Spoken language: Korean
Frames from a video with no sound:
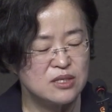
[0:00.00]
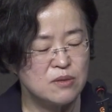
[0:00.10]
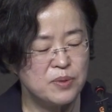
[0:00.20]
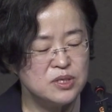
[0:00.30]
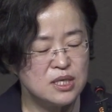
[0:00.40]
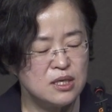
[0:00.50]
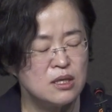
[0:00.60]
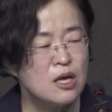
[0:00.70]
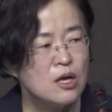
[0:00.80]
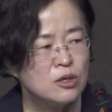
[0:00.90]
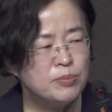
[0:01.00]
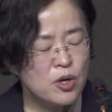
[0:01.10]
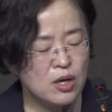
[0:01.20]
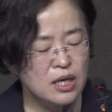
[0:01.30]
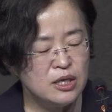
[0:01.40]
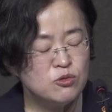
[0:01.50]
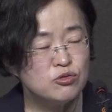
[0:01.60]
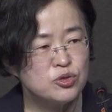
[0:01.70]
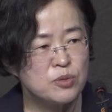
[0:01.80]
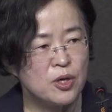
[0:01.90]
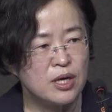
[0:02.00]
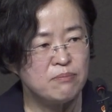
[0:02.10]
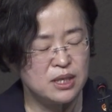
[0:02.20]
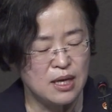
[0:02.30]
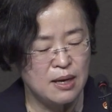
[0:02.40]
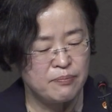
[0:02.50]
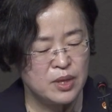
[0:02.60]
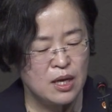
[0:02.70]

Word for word: 첫 번째는 급격한 인구 구조 변화입니다.